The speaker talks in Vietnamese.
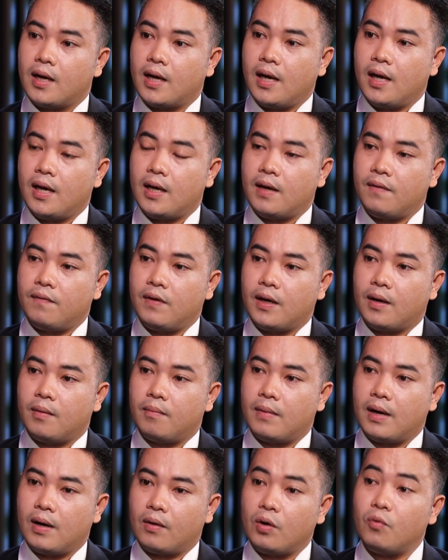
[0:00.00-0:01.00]
cái cái
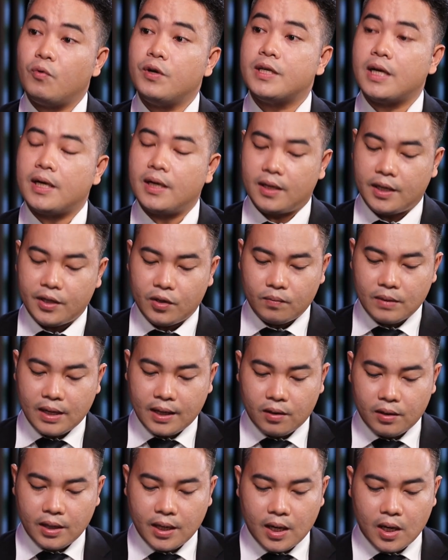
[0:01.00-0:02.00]
việc mà cái quy trình thì chúng
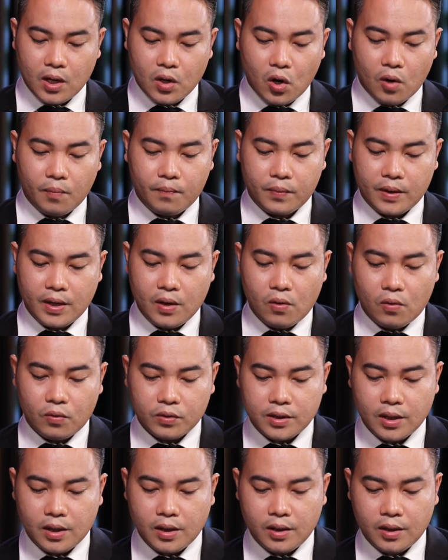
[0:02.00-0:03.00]
ta có thể là nộp cái
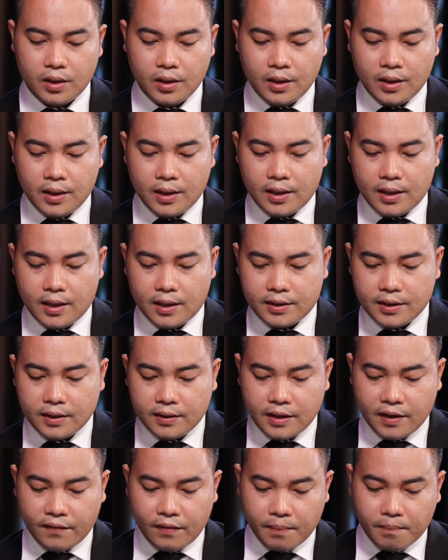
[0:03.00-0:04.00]
hồ sơ à,
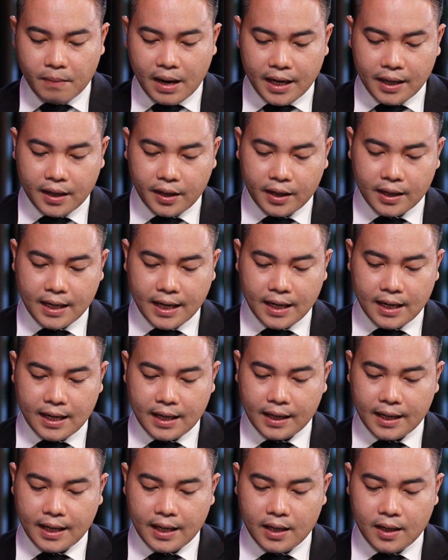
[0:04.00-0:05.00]
xin giấy phép bay hiện nay
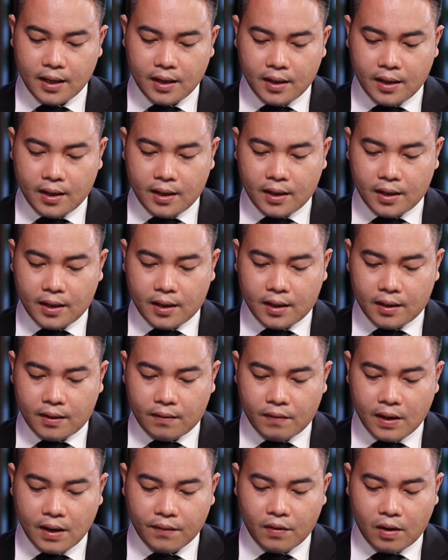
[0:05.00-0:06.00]
là cái
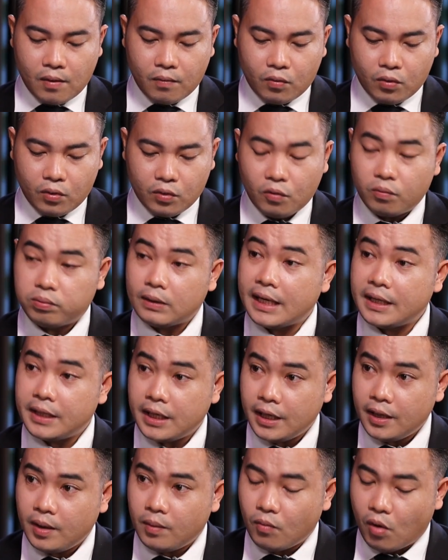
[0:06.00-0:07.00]
à, văn phòng của cục tác
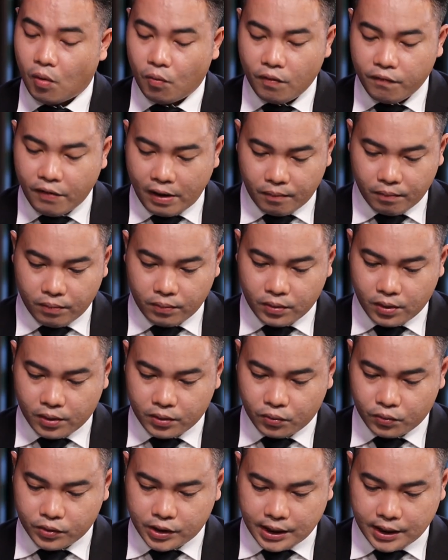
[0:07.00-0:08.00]
chiến bộ quốc phòng
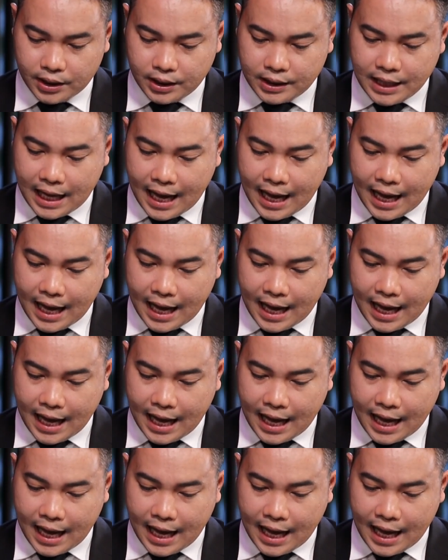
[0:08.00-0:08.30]
có trụ sở